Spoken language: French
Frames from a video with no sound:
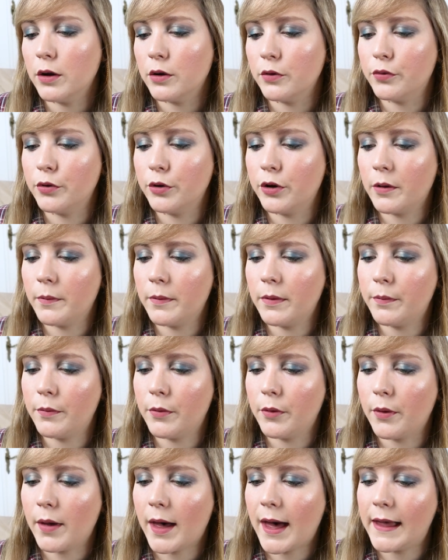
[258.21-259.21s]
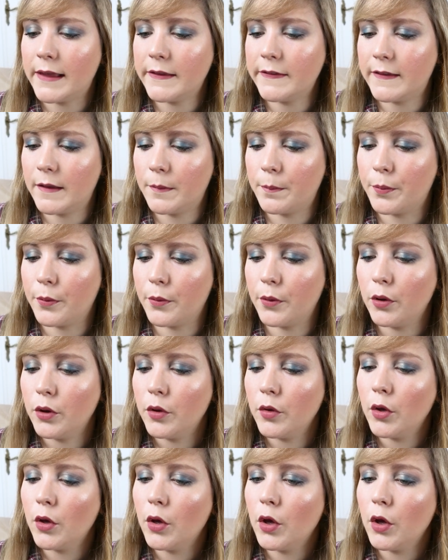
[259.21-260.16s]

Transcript: il en faut quand même euh, assez peu.